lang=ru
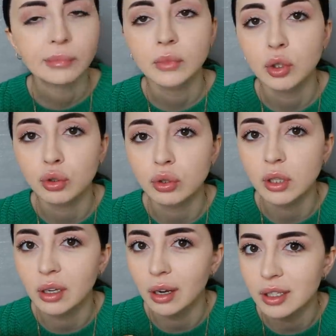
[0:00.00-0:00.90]
Так что
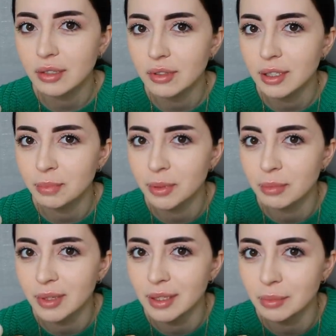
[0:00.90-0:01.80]
заказывайте по
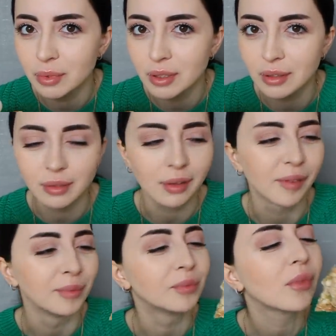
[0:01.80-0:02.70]
моим
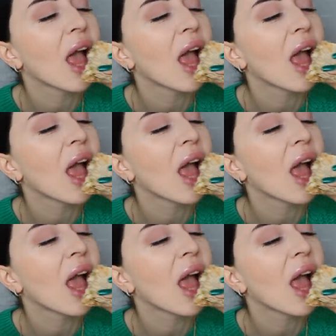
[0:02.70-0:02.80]
ссылкам.